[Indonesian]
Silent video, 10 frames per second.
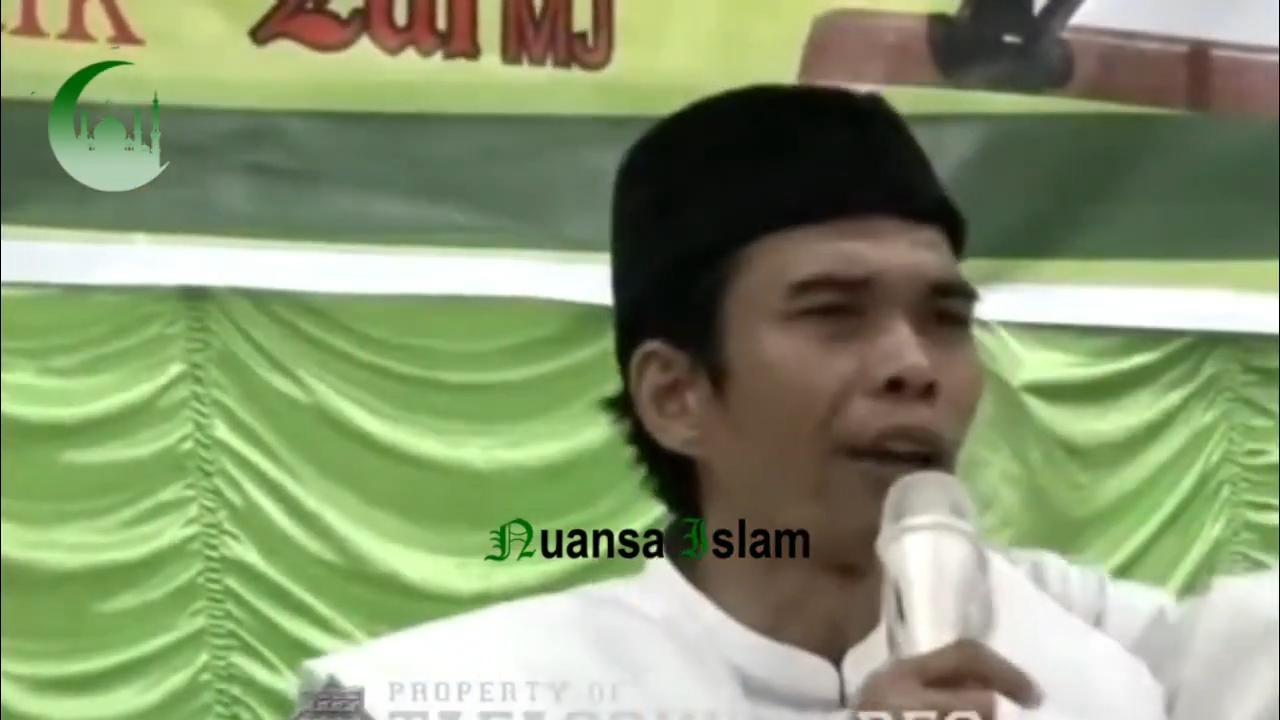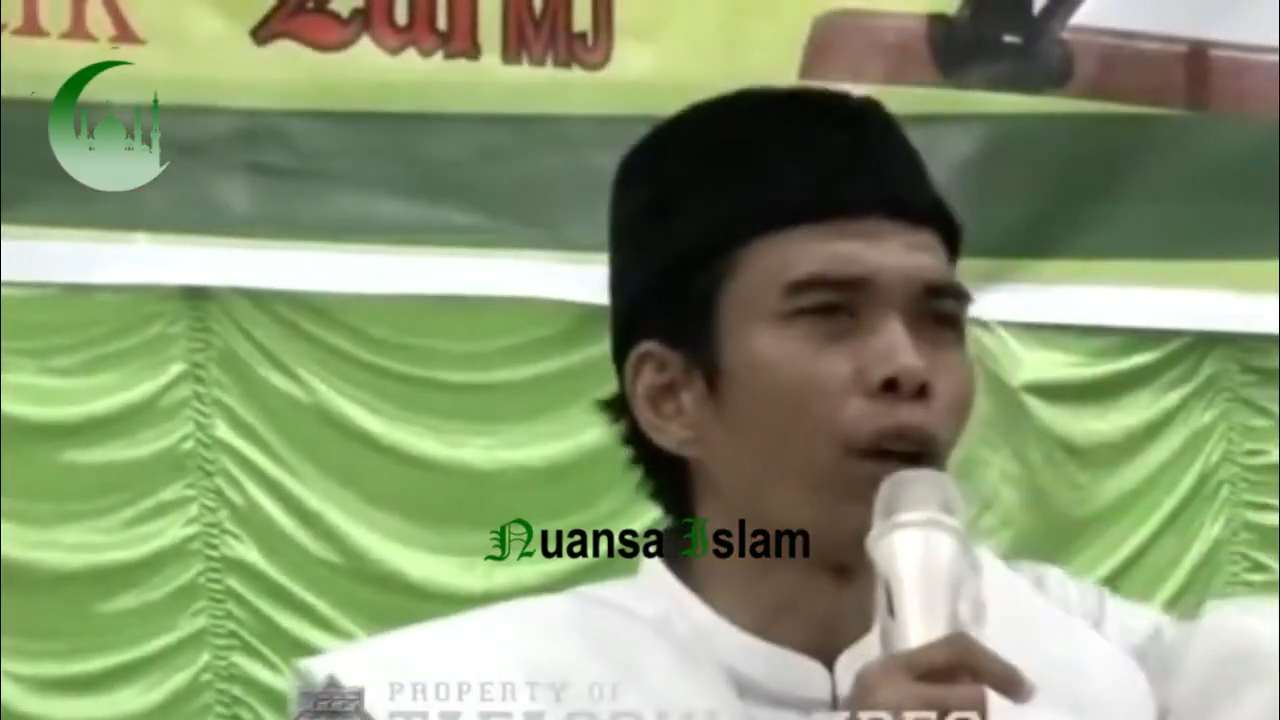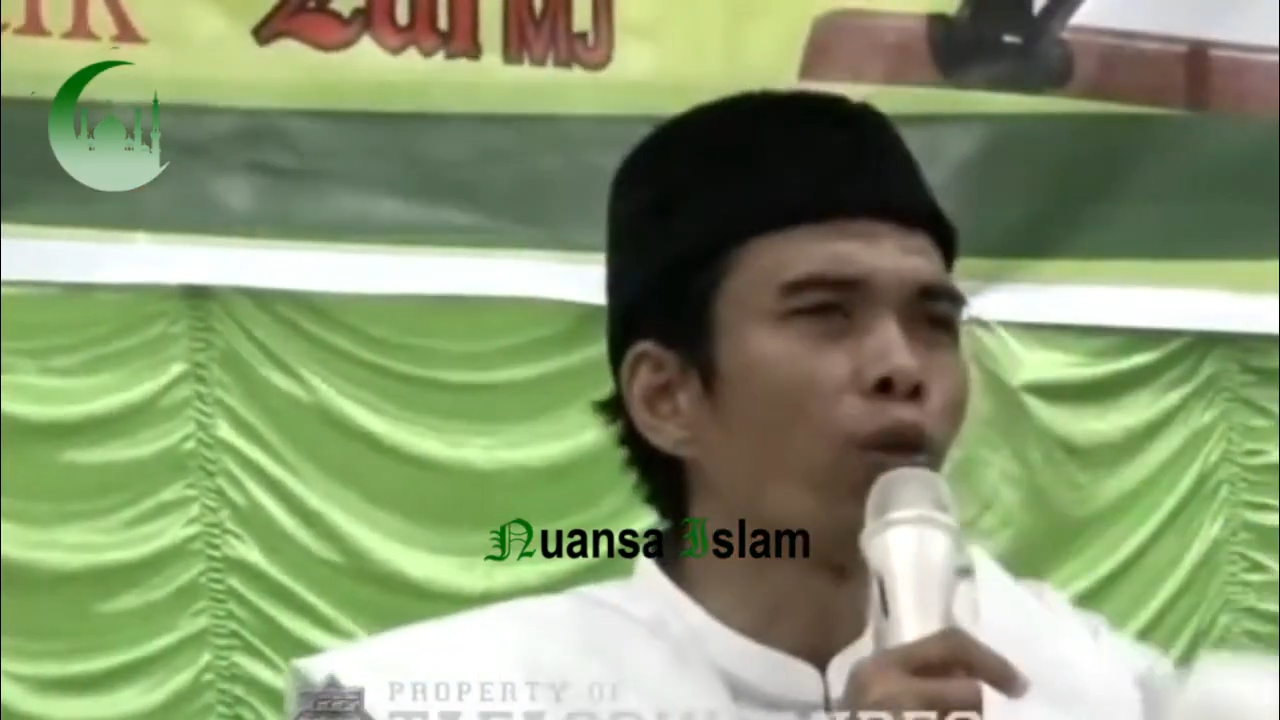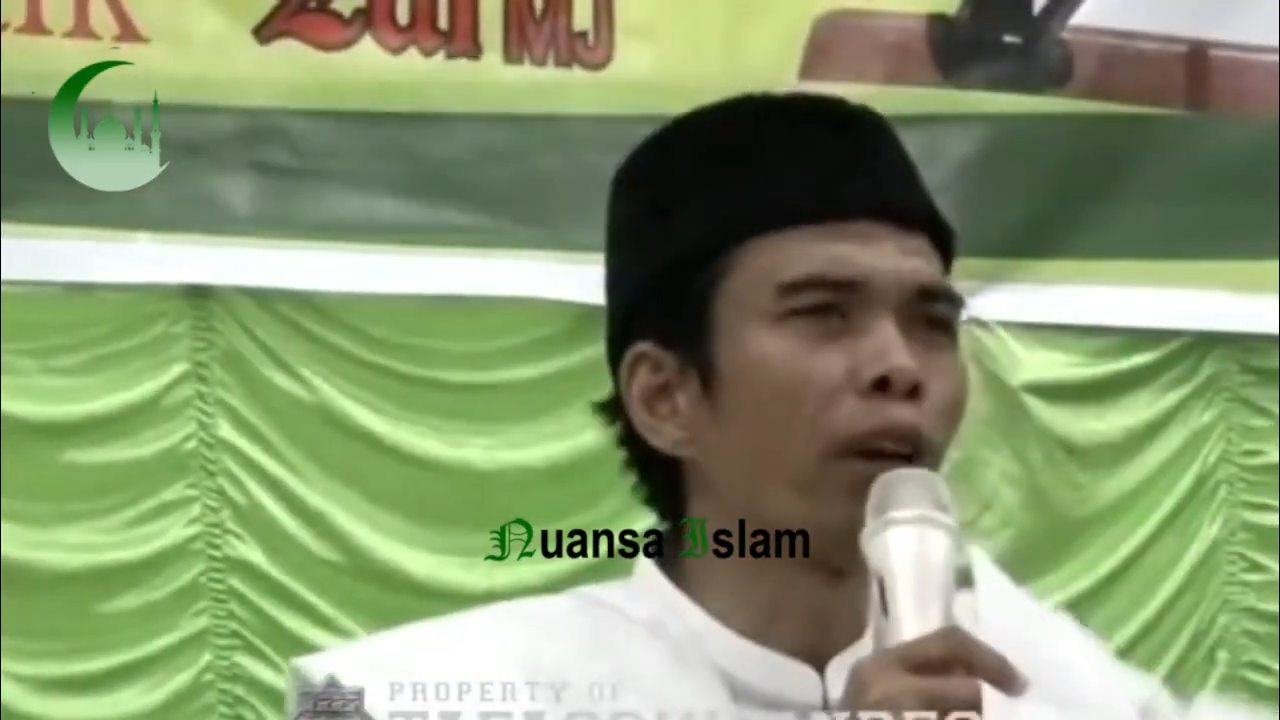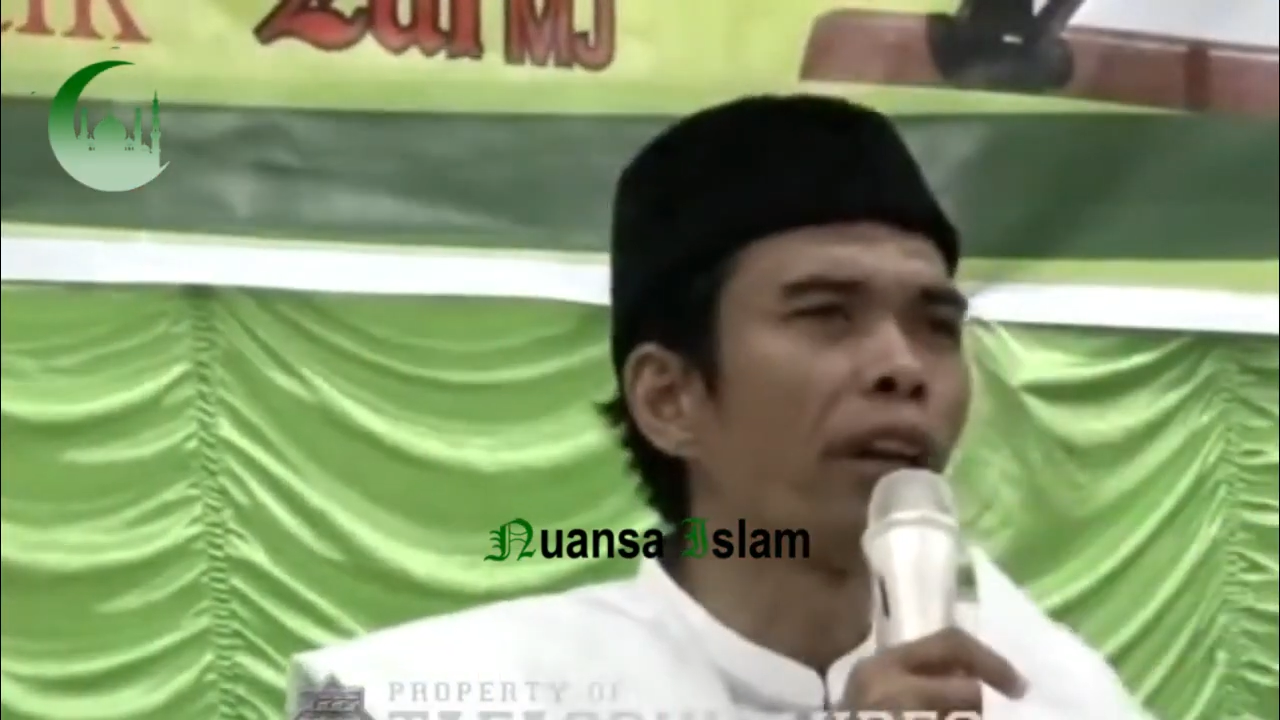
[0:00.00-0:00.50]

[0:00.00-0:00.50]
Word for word: ala ya'uda